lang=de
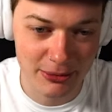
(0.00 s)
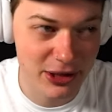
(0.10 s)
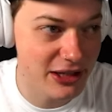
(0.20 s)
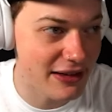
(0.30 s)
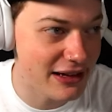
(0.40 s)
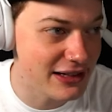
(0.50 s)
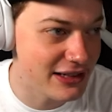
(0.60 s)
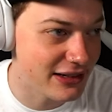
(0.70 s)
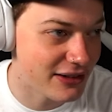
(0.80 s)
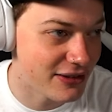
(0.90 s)
ihr abonniert jetzt alle
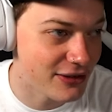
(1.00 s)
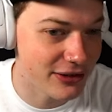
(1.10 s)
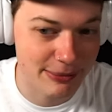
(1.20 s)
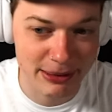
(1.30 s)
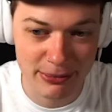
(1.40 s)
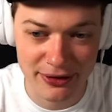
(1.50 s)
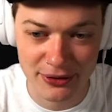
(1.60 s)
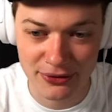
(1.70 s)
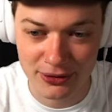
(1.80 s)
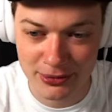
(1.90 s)
Ikan. So, der macht
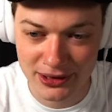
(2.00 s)
Best-ofs von